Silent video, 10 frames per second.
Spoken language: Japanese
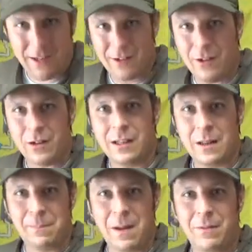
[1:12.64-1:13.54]
るの、
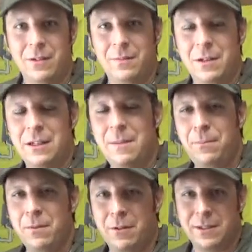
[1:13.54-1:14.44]
クリッパーも、
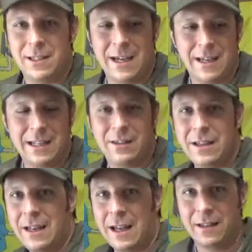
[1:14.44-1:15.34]
クリップも使えないとい
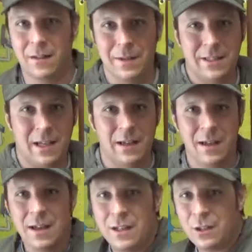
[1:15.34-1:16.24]
けない。めっちゃ、
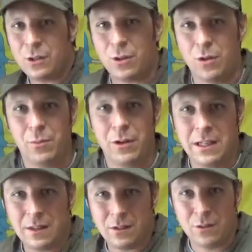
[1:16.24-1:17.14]
ちょっと重
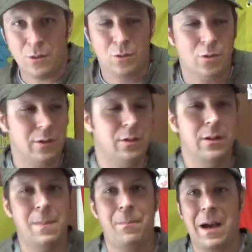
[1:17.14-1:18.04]
いと動
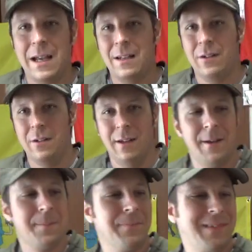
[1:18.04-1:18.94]
くいっぱいの
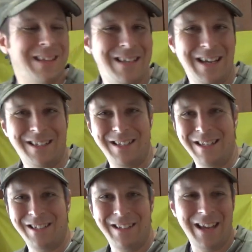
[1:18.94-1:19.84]
やつ
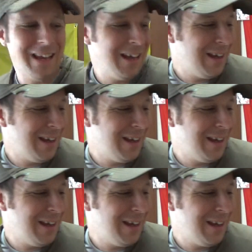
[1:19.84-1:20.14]
ですよね。